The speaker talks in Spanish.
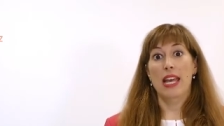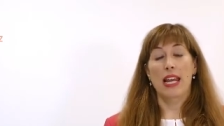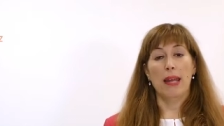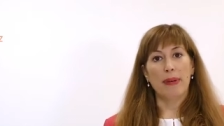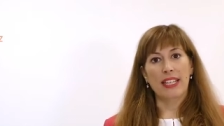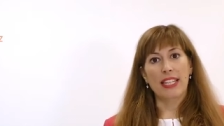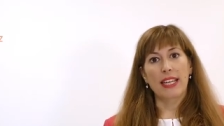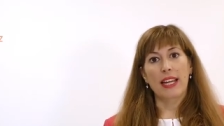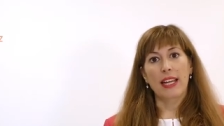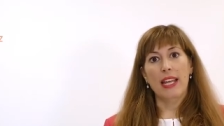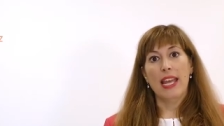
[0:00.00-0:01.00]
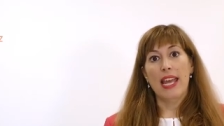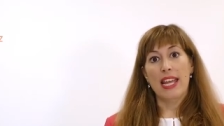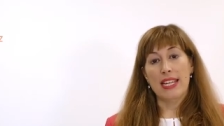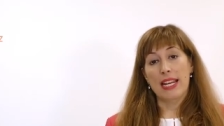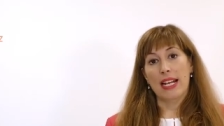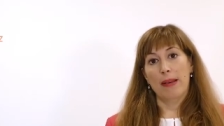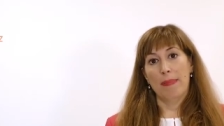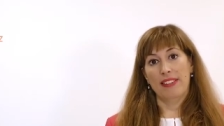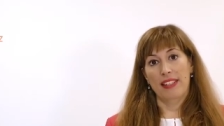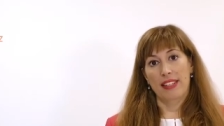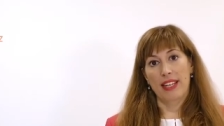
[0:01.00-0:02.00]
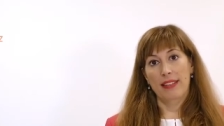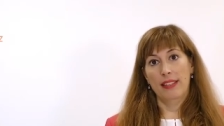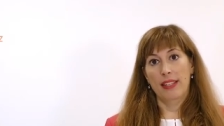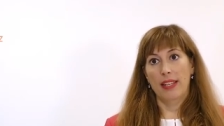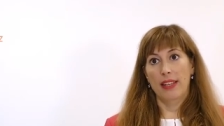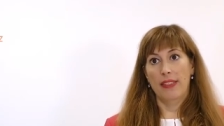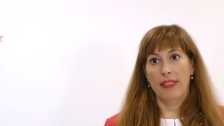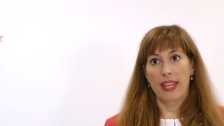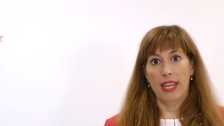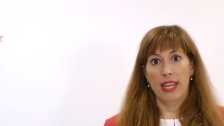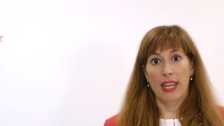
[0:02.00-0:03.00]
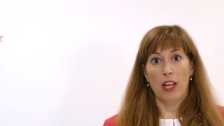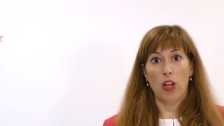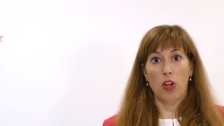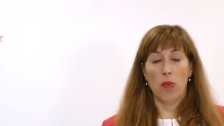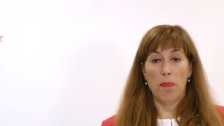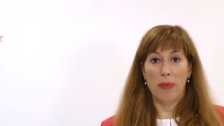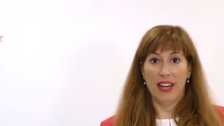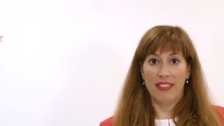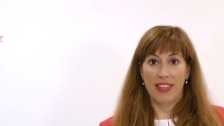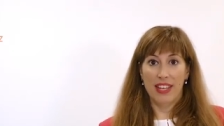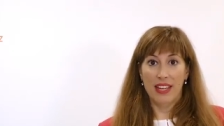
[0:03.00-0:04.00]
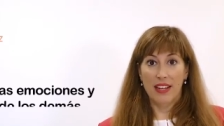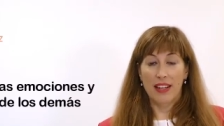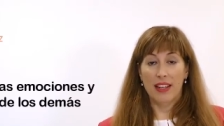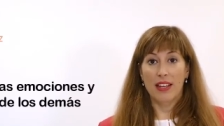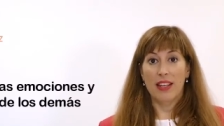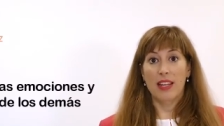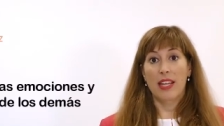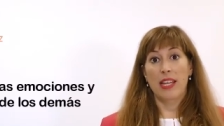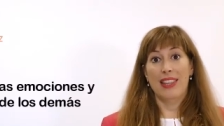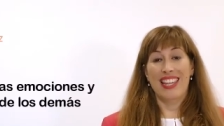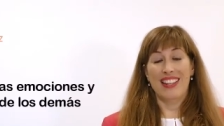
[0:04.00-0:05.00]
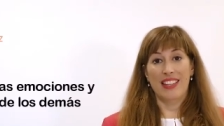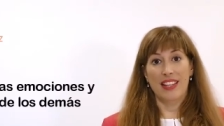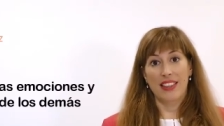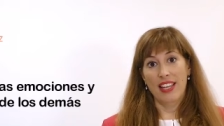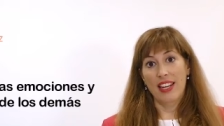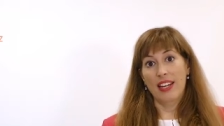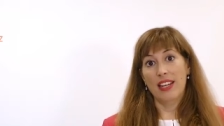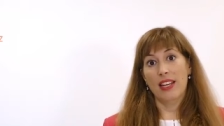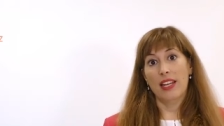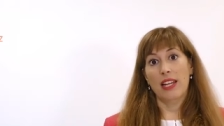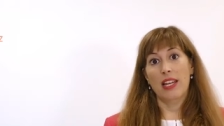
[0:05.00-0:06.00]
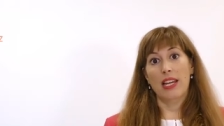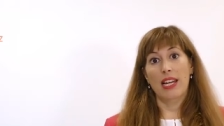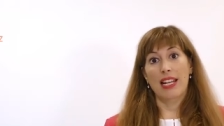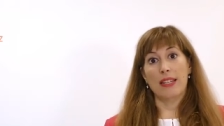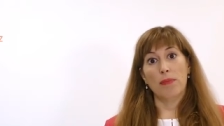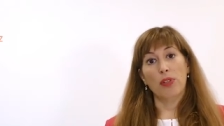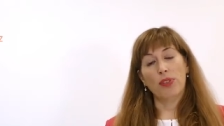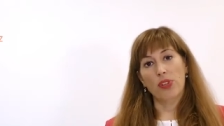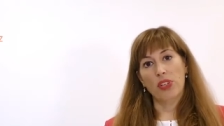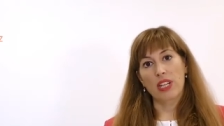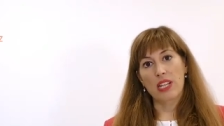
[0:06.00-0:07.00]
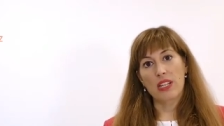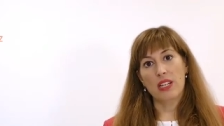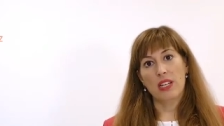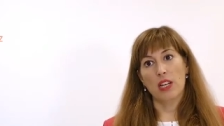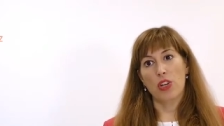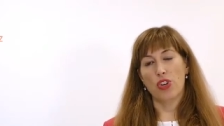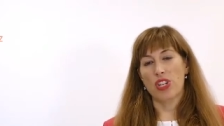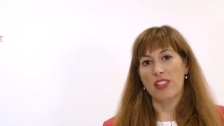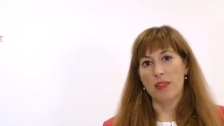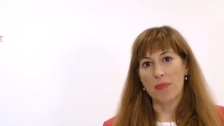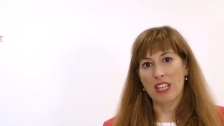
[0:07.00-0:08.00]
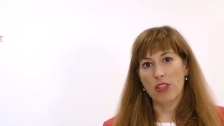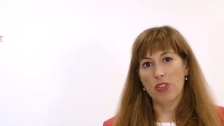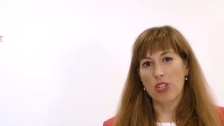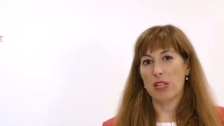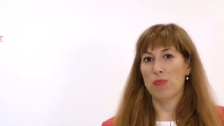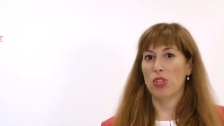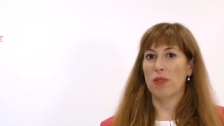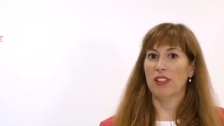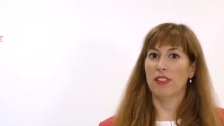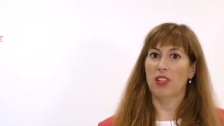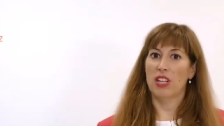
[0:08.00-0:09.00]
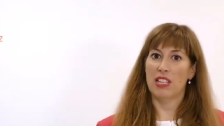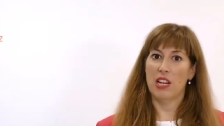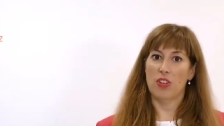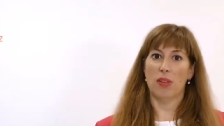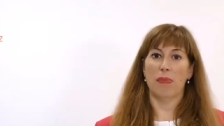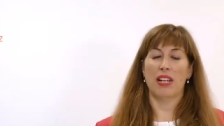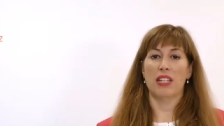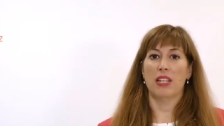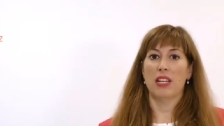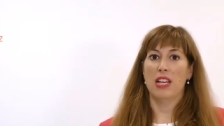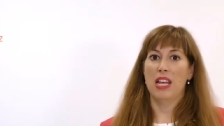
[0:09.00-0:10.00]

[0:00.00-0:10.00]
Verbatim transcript: La empatía es la capacidad de comprender, de entender las emociones, los sentimientos, las motivaciones de los demás.